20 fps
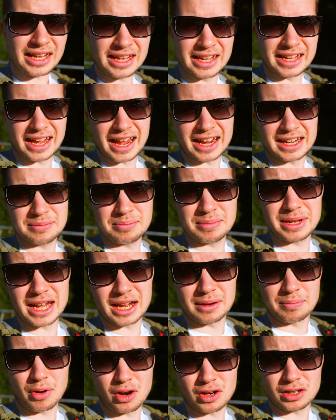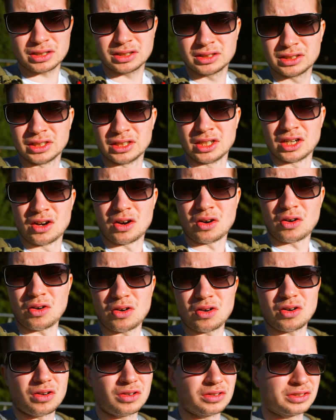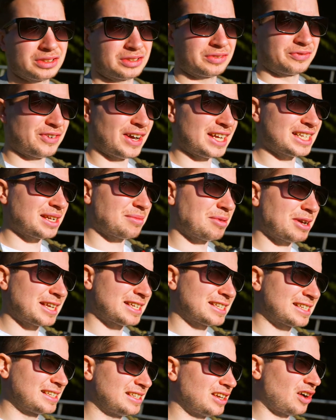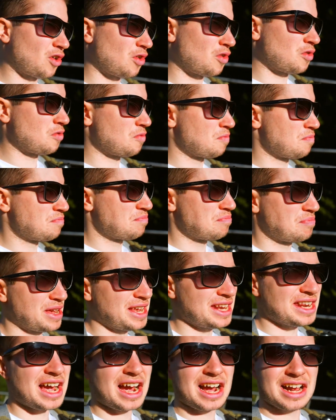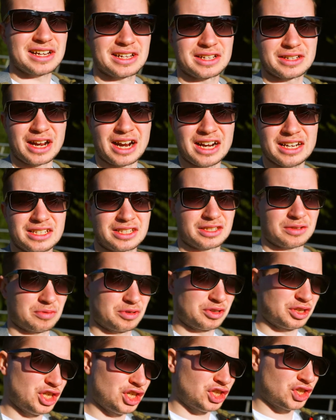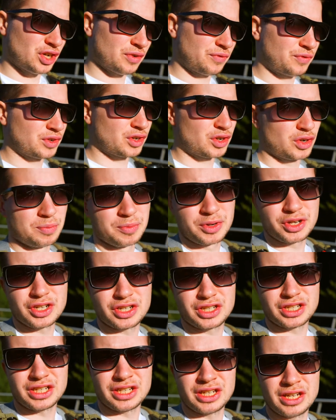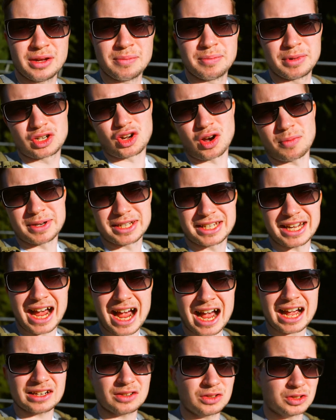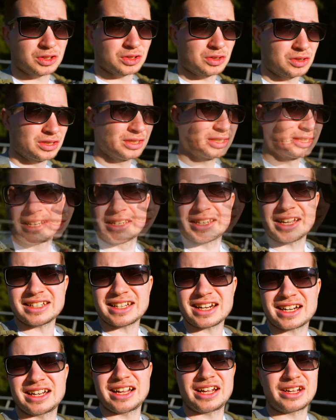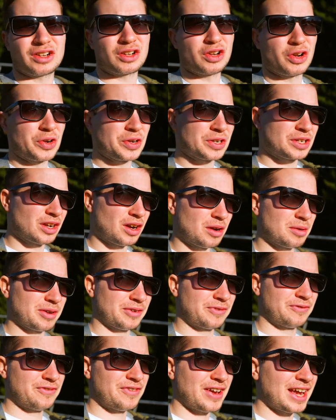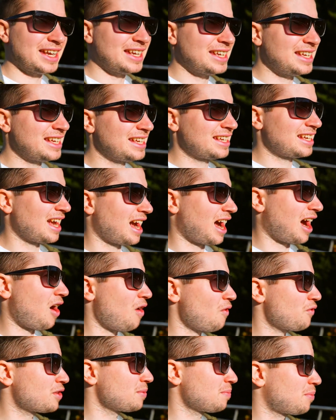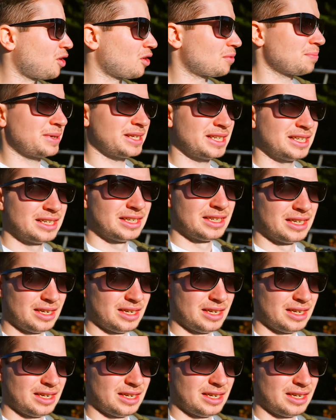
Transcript: Ich hätte mega Bock. Und was aber es genau beinhaltet, alles T-Shirt für Community mit Kommentaren und so, das erkläre ich euch, glaube ich, wenn ich auf dem Brocken bin.